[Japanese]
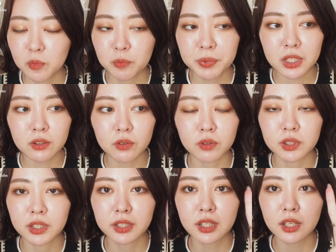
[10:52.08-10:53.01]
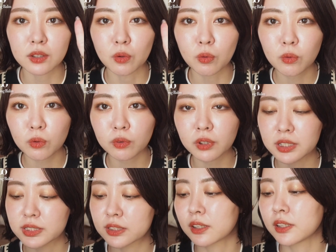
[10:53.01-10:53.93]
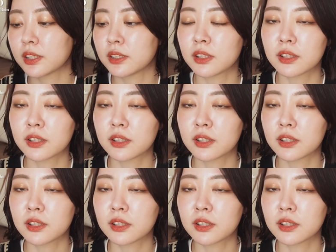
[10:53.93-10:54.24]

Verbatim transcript: もうピンクはね計よんこぐらい使い切って